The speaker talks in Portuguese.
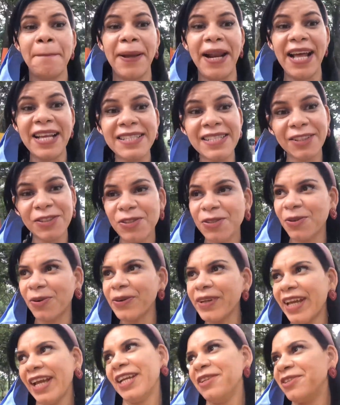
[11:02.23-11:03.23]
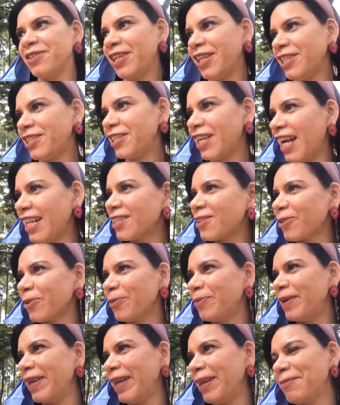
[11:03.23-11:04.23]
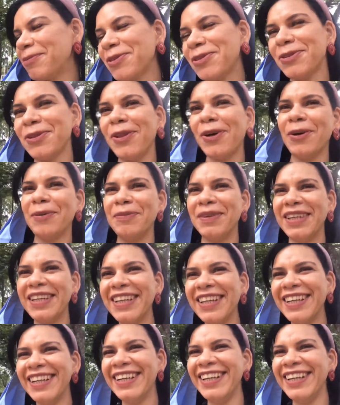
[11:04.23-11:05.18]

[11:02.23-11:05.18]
Praça dos Coqueiros, gente, já descobrimos o nome.